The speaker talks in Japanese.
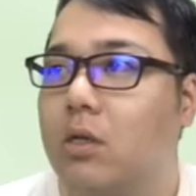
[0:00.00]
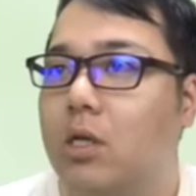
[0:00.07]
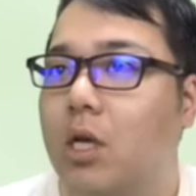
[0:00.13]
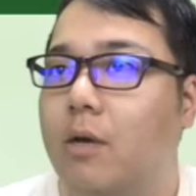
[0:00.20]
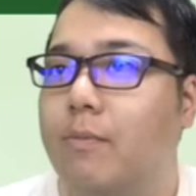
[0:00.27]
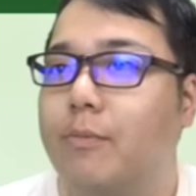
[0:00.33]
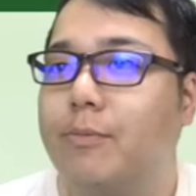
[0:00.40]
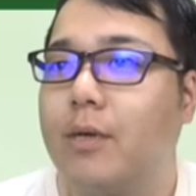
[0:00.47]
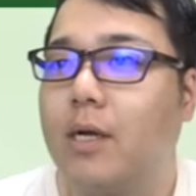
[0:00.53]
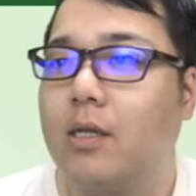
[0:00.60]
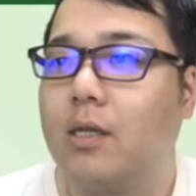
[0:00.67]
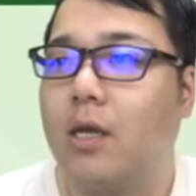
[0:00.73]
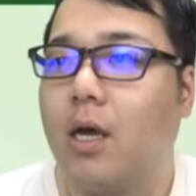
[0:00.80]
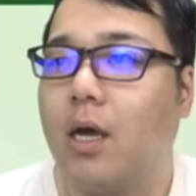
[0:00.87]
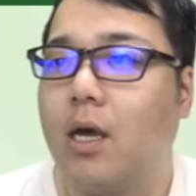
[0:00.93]

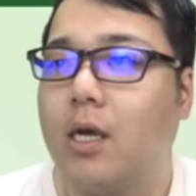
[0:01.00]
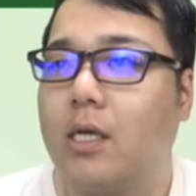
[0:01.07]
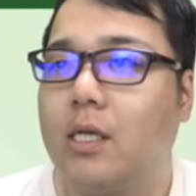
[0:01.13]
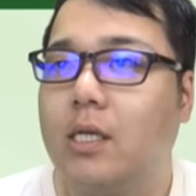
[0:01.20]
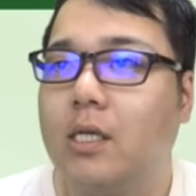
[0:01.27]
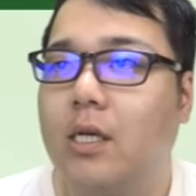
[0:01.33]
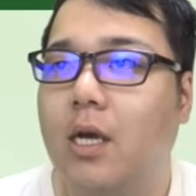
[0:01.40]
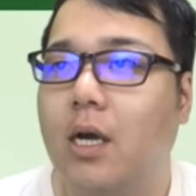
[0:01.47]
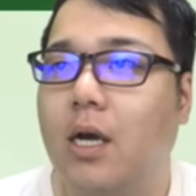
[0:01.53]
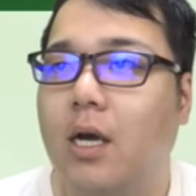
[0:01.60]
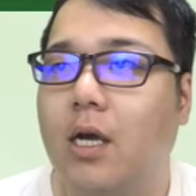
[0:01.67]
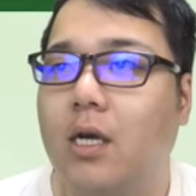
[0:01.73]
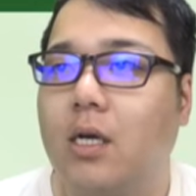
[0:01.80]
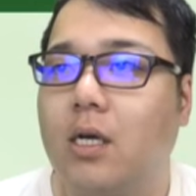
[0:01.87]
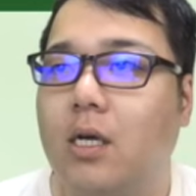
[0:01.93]
ゲームプランで。いえ。
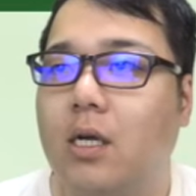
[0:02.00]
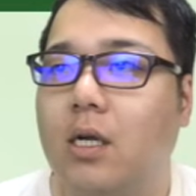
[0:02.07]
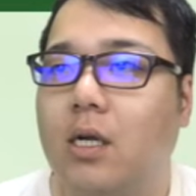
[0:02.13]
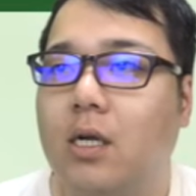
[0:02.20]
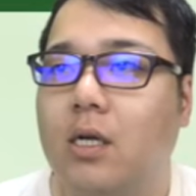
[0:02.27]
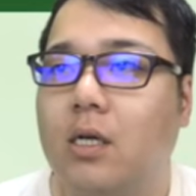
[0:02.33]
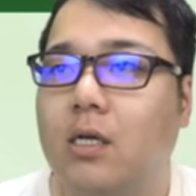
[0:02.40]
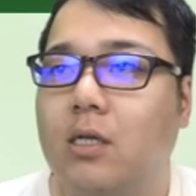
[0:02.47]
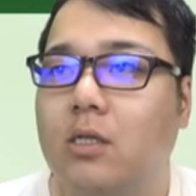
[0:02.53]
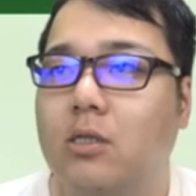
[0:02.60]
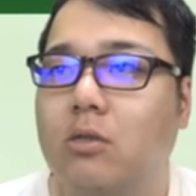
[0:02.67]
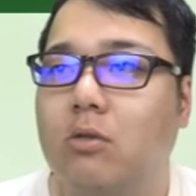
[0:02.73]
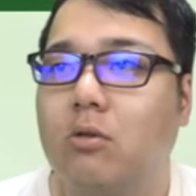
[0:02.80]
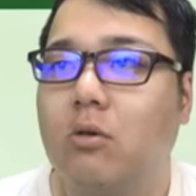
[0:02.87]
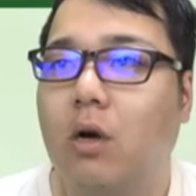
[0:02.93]

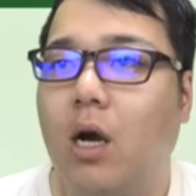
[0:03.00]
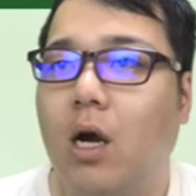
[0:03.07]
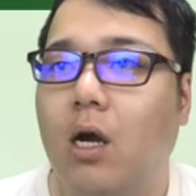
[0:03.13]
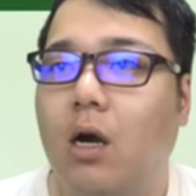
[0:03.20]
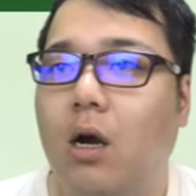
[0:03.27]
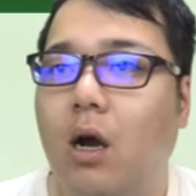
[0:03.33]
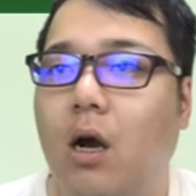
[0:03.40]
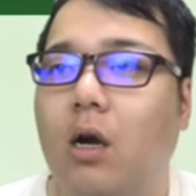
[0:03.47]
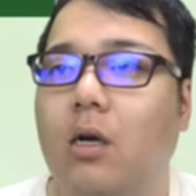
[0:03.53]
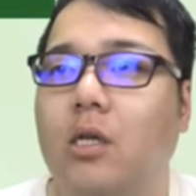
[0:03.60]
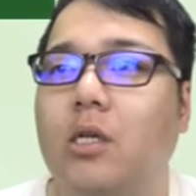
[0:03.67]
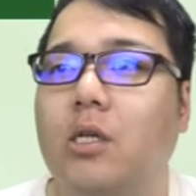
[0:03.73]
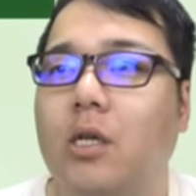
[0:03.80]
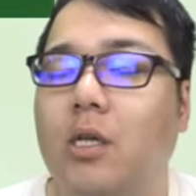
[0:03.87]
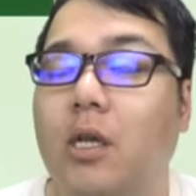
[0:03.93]
ちょっと、あ、あ、
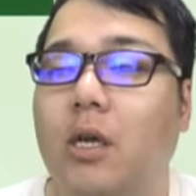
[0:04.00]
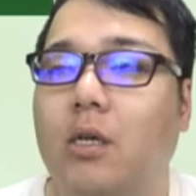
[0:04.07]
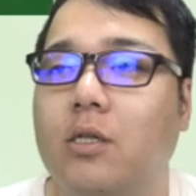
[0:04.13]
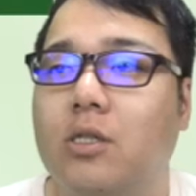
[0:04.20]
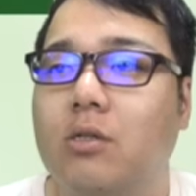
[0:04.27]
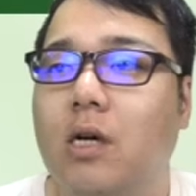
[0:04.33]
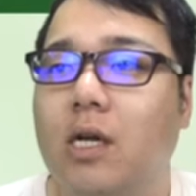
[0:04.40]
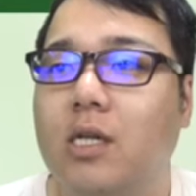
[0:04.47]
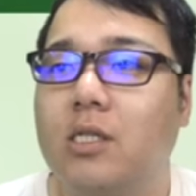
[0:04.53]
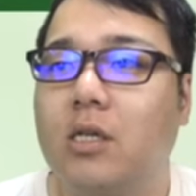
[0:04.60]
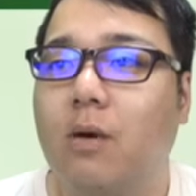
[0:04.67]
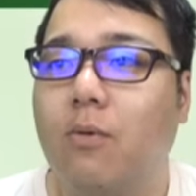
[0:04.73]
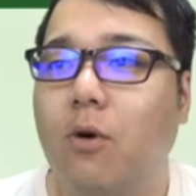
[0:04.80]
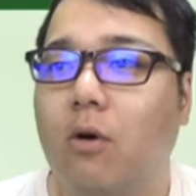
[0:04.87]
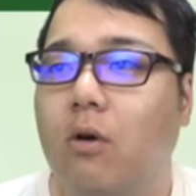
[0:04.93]
いいね。ね、スアレス
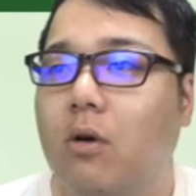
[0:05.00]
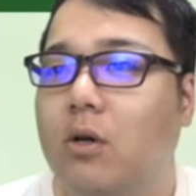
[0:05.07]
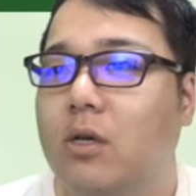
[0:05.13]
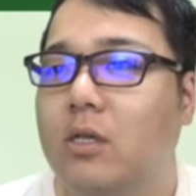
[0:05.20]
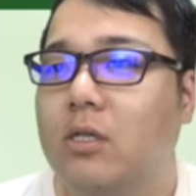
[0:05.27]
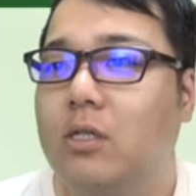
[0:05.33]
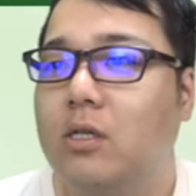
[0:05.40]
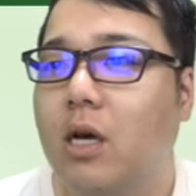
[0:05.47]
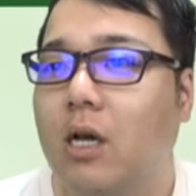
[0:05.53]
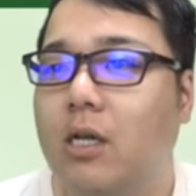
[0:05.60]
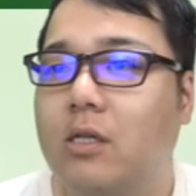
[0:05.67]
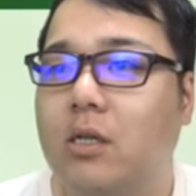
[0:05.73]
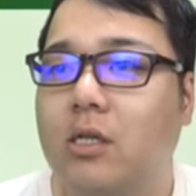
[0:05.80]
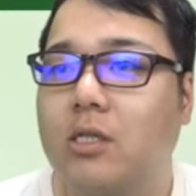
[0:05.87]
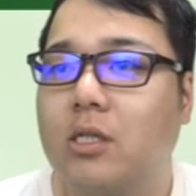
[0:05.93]
がもう、
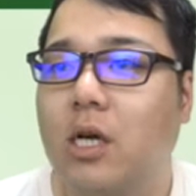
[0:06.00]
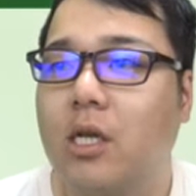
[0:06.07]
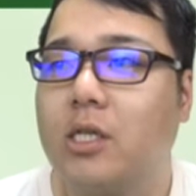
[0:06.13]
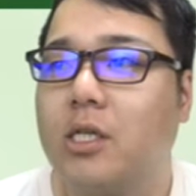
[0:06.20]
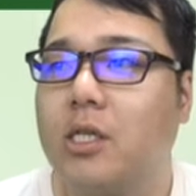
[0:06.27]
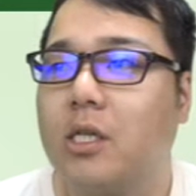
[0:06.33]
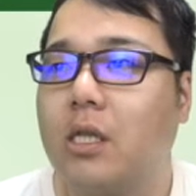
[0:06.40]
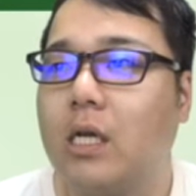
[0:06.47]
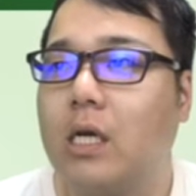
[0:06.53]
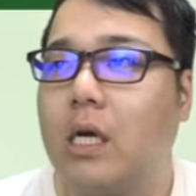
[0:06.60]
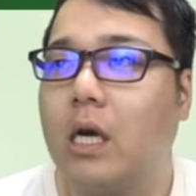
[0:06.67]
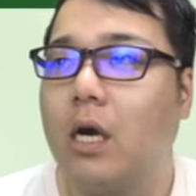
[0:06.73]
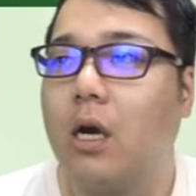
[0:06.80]
スアレスが疲れちゃって。